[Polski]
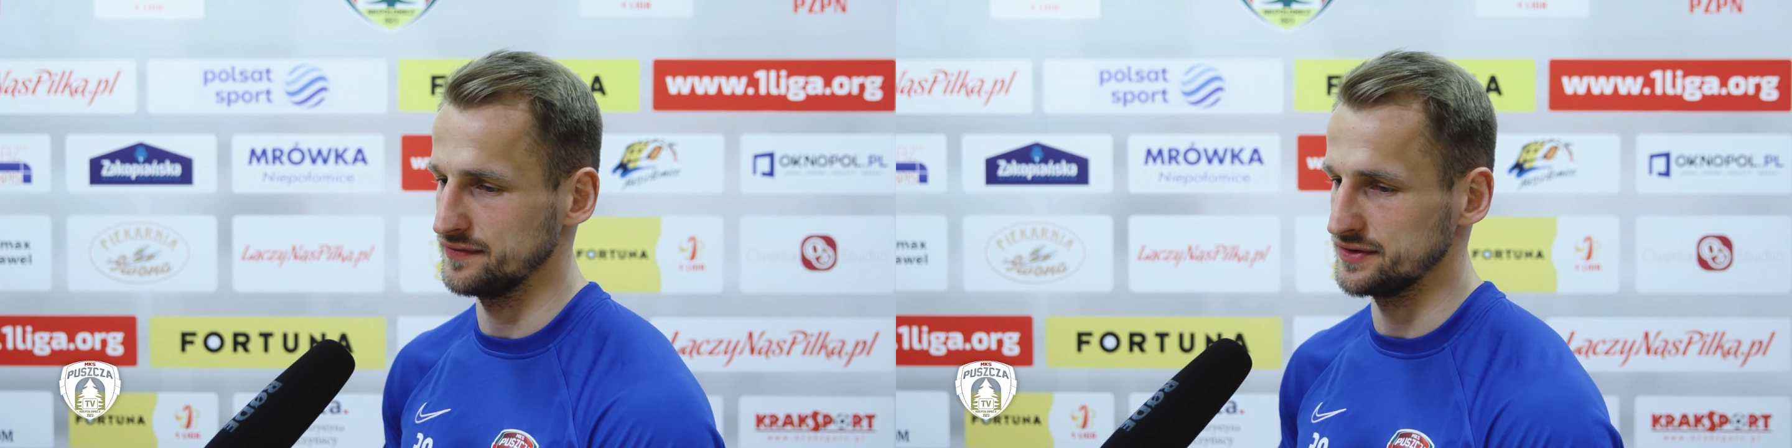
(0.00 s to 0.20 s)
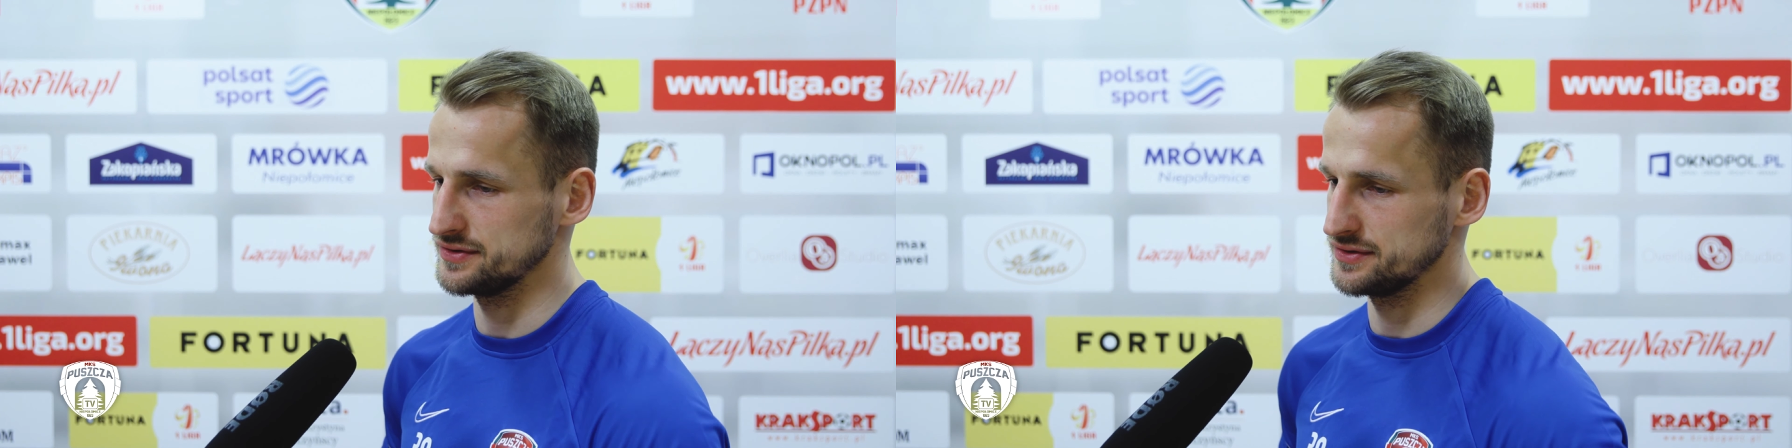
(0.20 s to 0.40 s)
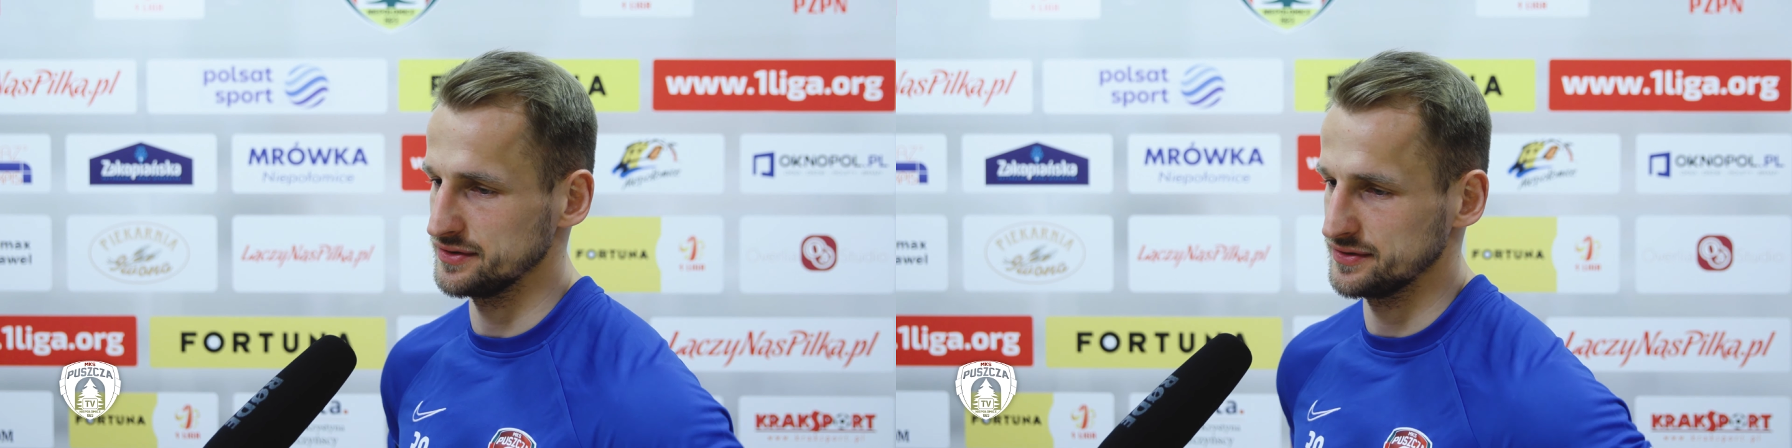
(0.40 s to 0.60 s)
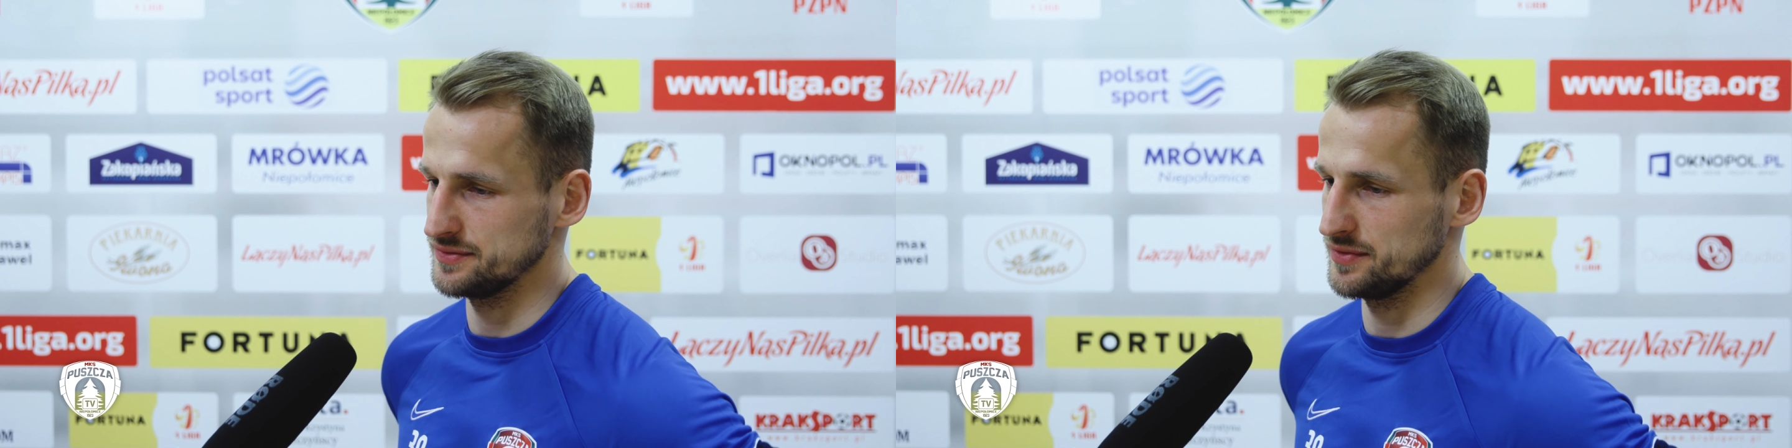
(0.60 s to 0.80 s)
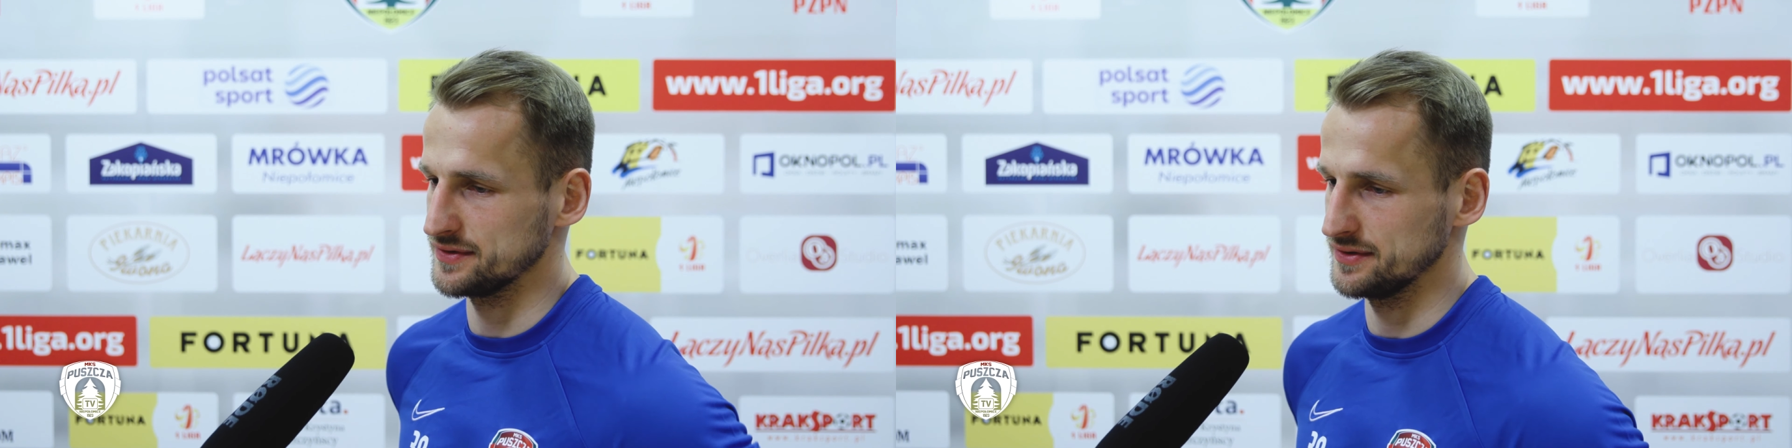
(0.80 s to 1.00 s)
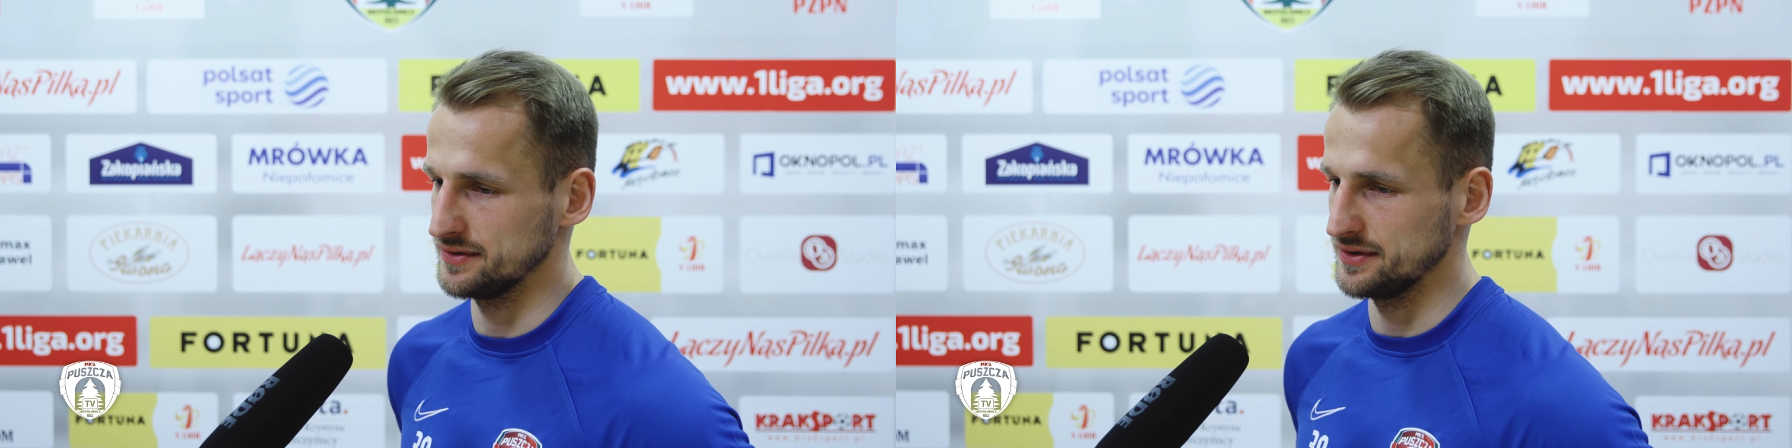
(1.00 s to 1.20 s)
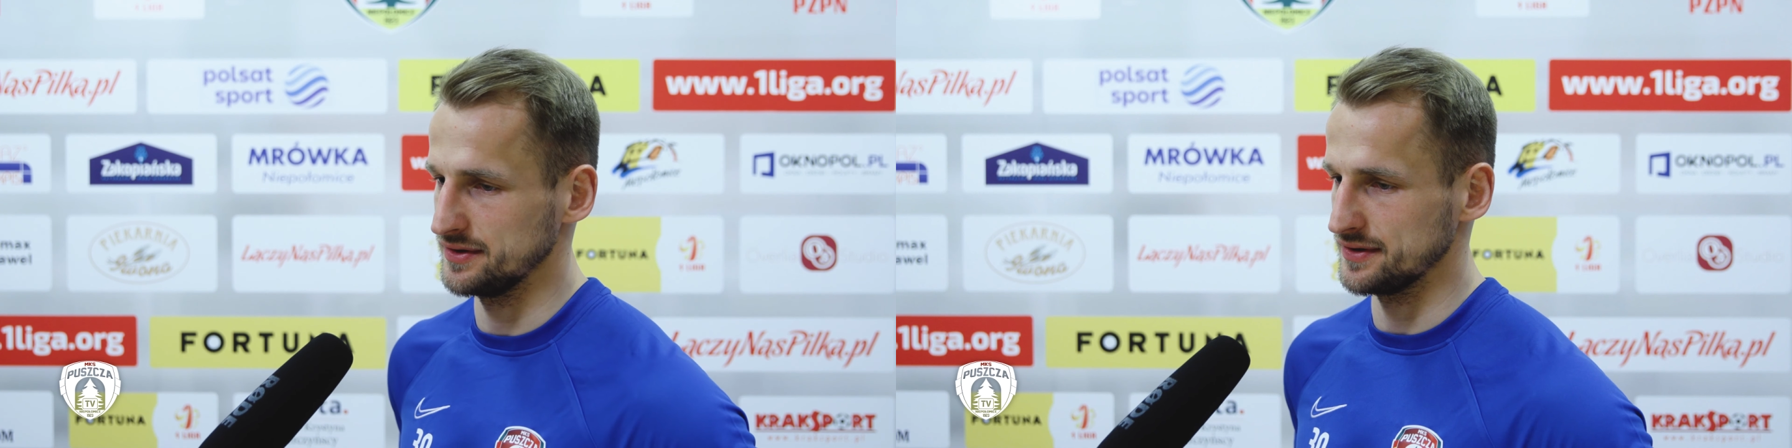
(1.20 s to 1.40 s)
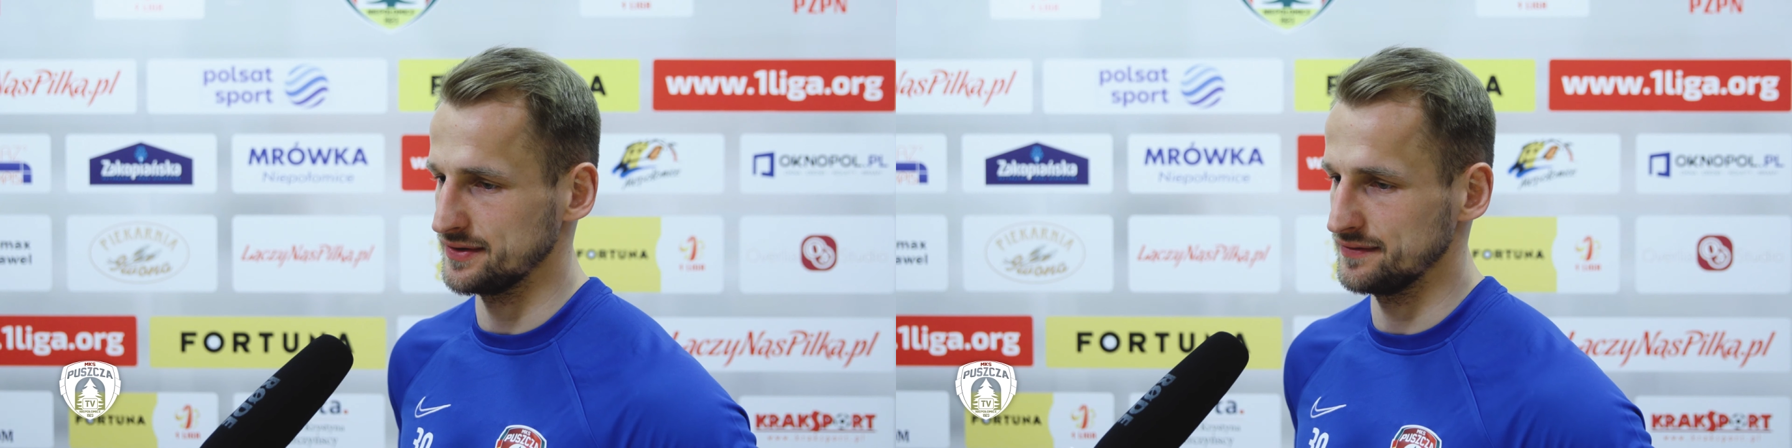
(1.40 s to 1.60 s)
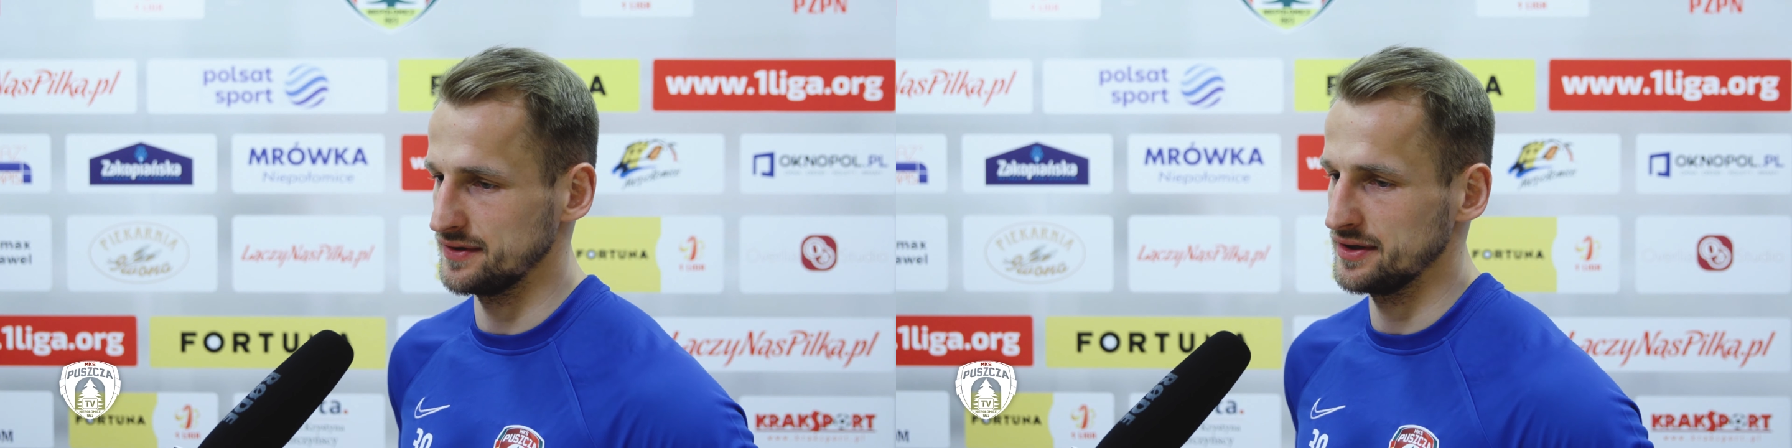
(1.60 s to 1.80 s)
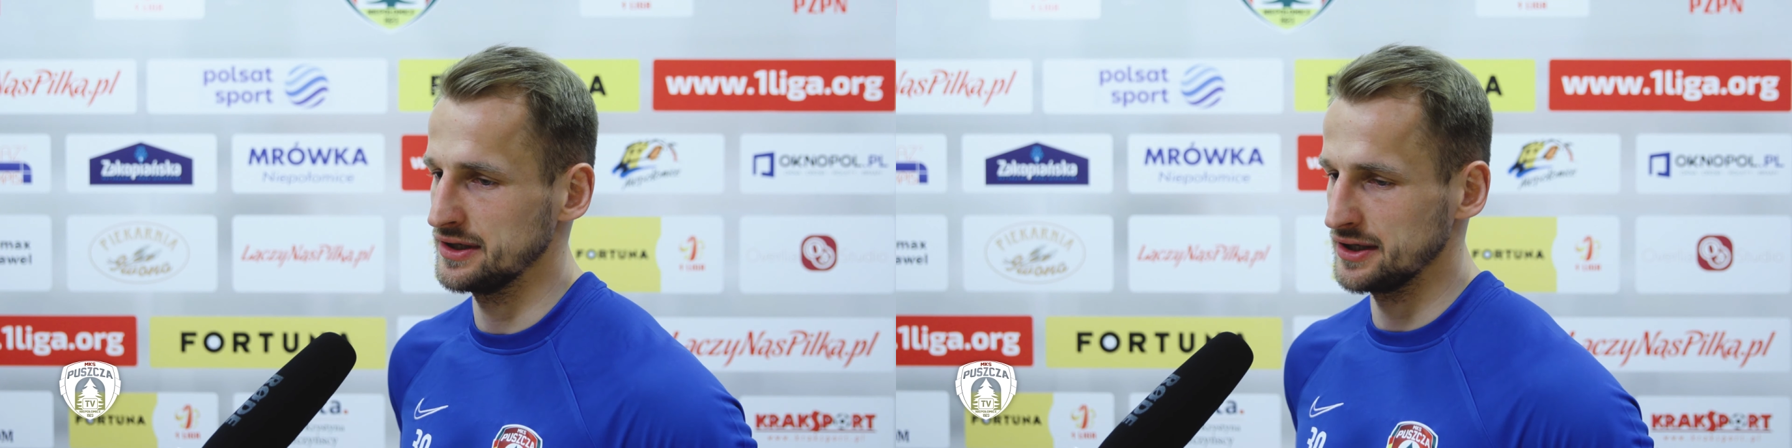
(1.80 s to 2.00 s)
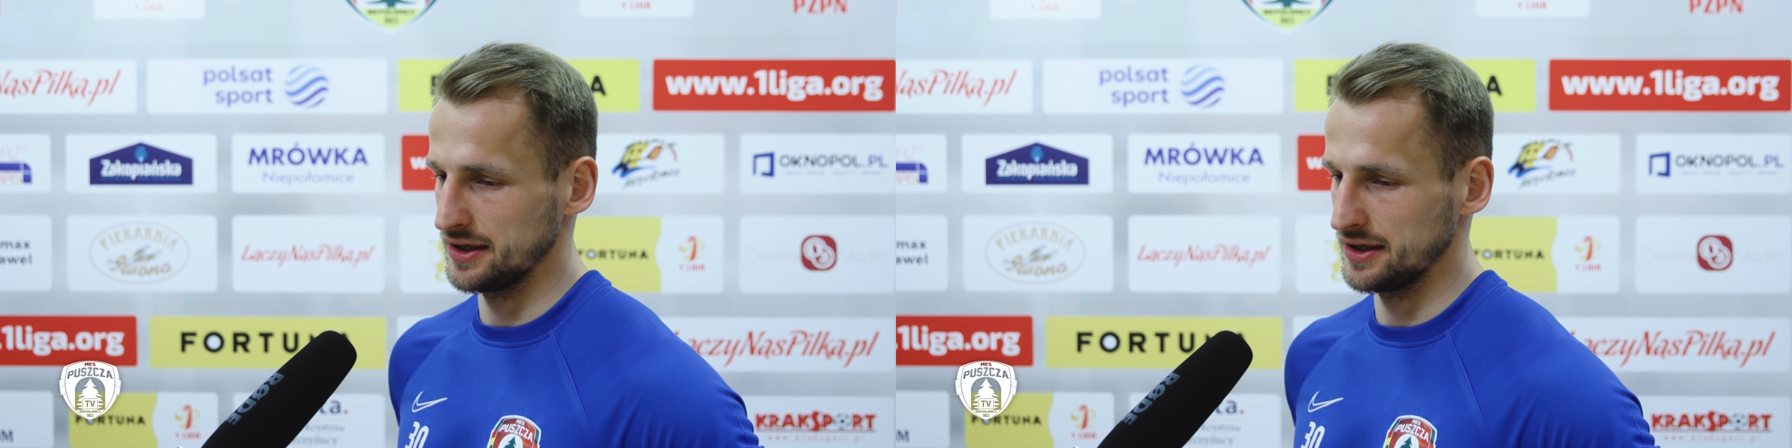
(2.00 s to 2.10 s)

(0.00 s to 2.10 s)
wyjść dosyć mocno i intensywnie.